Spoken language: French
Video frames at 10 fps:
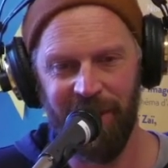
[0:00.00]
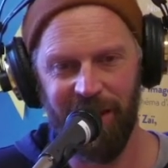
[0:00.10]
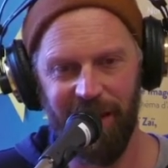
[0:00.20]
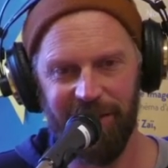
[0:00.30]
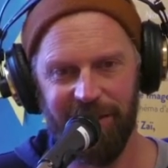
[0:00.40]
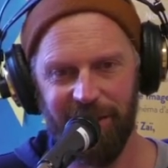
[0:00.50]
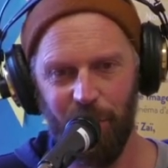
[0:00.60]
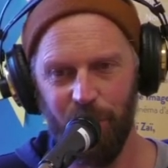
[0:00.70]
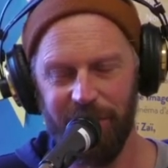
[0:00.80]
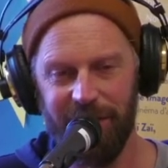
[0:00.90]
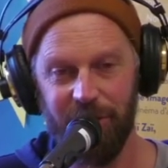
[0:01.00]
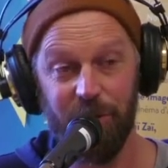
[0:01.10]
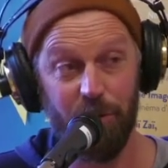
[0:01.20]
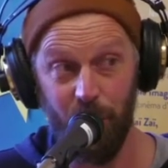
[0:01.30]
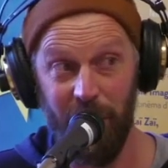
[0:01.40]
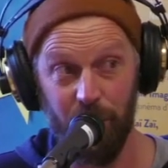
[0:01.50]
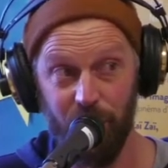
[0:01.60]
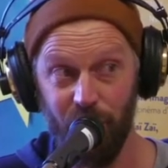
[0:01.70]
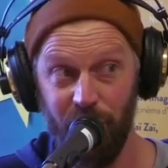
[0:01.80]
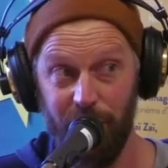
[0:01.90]
assez drôle cette semaine
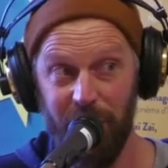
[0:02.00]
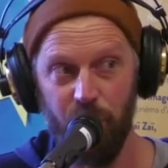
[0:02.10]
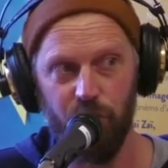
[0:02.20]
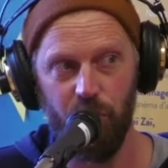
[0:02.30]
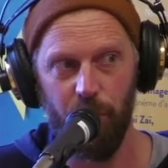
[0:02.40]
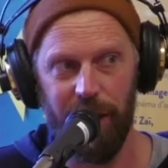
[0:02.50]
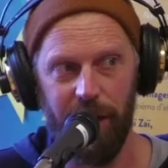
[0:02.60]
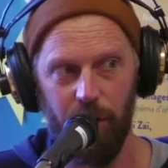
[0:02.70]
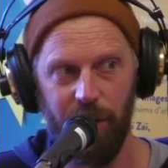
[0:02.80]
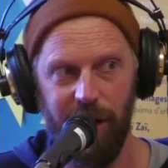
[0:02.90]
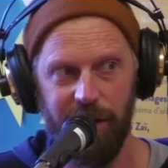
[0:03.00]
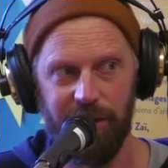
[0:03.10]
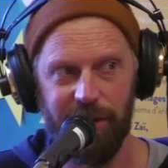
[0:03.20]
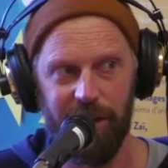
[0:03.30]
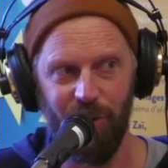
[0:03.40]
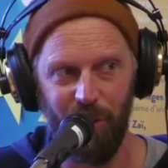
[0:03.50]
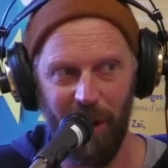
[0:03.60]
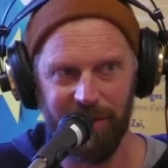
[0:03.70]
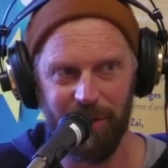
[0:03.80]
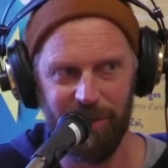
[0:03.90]
parce qu'on a mis une semaine à le réaliser. Le
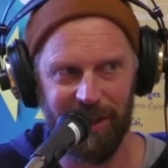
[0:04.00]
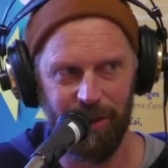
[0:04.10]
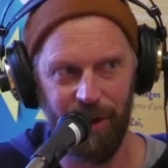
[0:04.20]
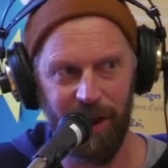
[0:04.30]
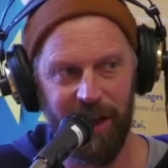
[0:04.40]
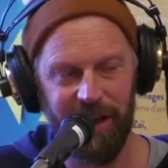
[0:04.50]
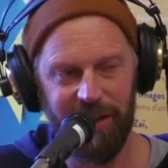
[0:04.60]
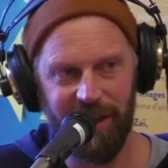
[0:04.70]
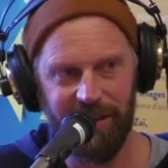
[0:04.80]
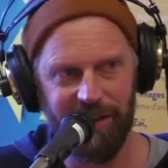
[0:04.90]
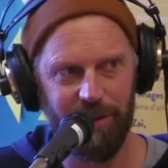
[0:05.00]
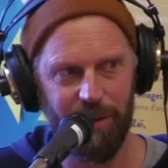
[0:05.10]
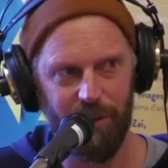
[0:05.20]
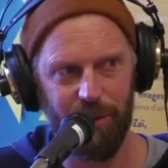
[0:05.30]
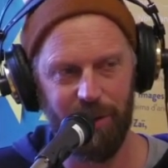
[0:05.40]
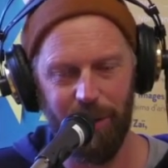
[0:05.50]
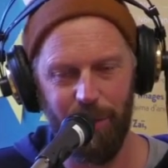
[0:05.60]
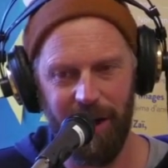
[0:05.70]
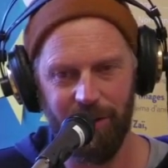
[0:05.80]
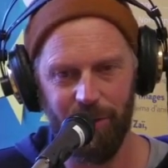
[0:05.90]
principe, c'est que les artistes de
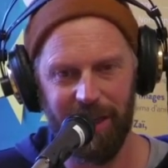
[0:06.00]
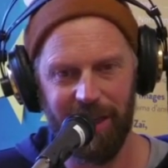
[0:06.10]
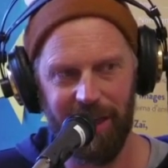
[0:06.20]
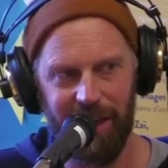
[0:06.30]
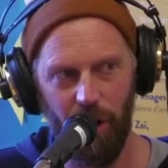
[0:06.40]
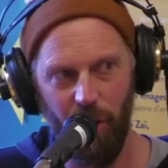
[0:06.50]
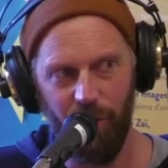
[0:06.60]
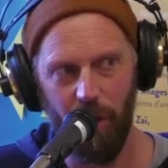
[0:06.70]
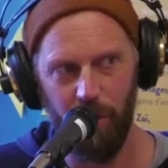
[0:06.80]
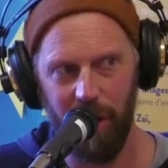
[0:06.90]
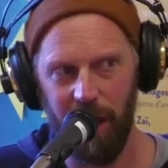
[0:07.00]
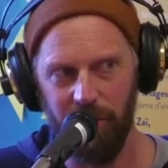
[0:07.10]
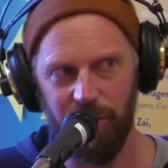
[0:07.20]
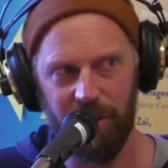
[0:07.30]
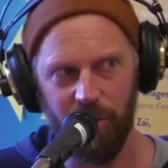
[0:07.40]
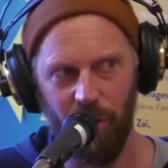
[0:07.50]
Tepart créent leur forme graphique sur